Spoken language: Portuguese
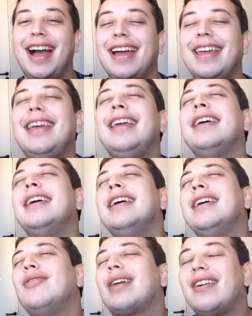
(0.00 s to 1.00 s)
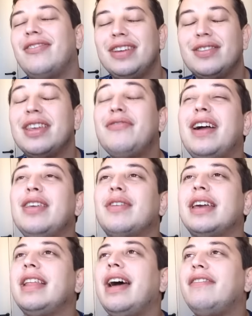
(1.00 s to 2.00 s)
Aí o cara fez, você faz o
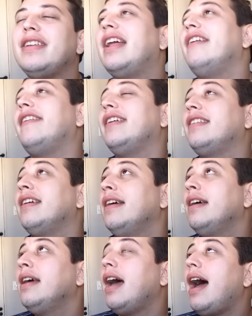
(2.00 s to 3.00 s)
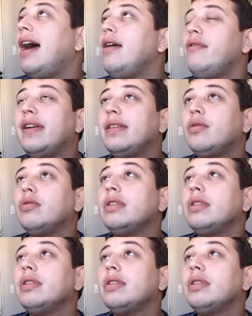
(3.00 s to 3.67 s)
que da vida? Ela faz, ah, eu faço